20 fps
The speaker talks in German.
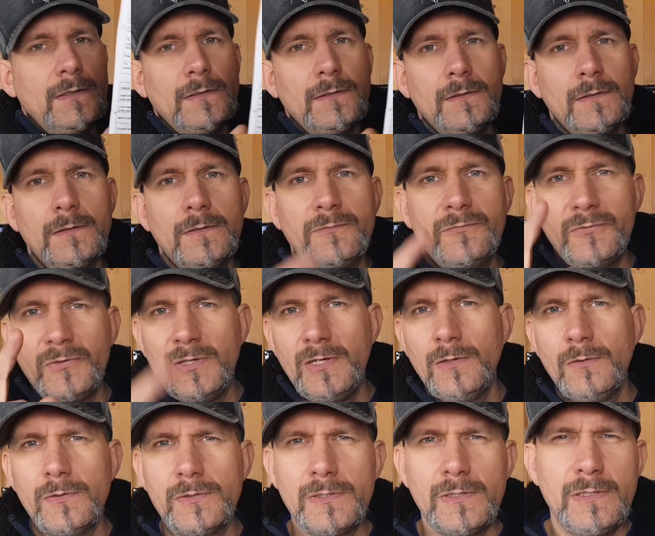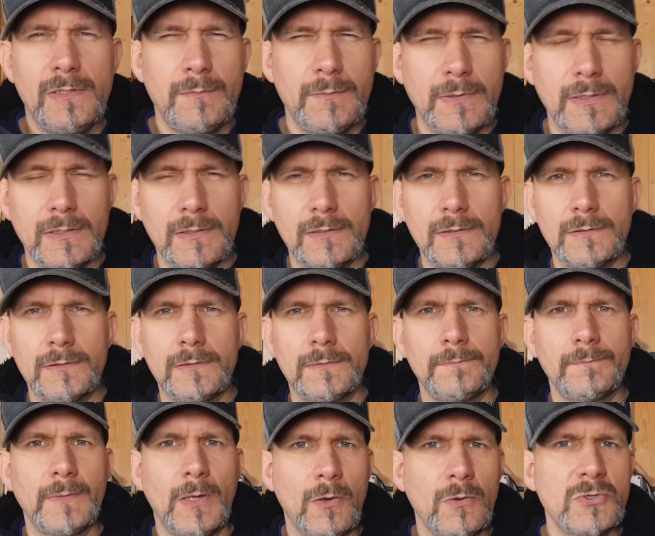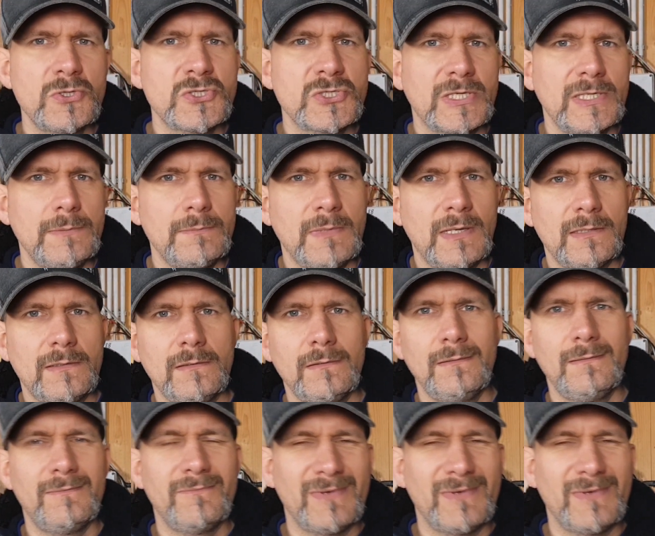Äh, für die Leute, die mir ähm, auch geschrieben hatten,